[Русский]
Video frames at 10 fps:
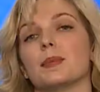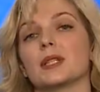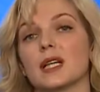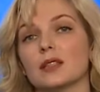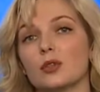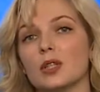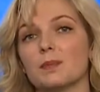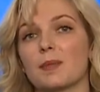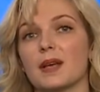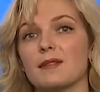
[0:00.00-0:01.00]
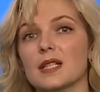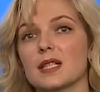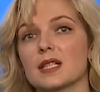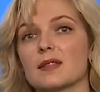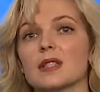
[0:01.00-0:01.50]
Под контролем
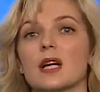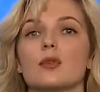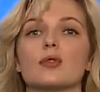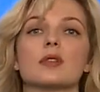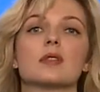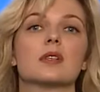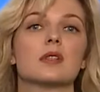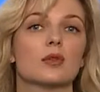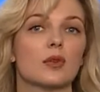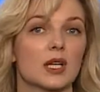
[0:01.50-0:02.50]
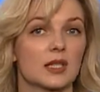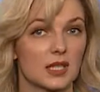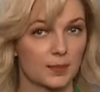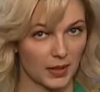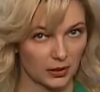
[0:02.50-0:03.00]
правительства находится и
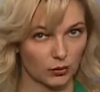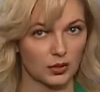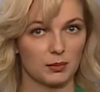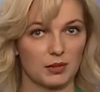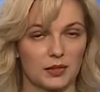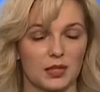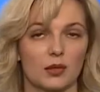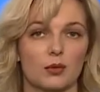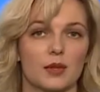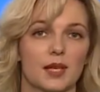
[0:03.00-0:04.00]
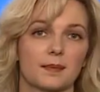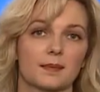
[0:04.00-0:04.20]
ситуация с продуктами в регионе.